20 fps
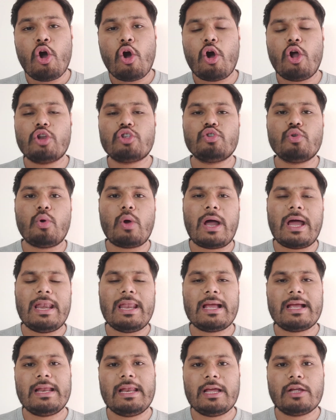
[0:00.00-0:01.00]
और जो
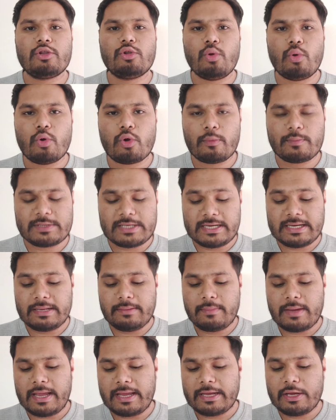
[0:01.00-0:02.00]
अलग अलग दो ग्रुप से
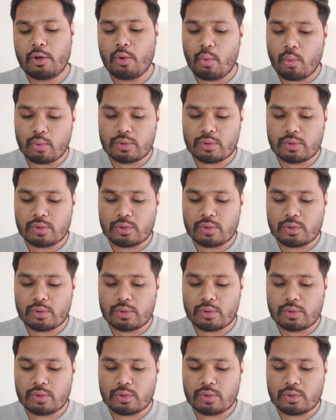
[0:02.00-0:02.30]
टीमें आएंगी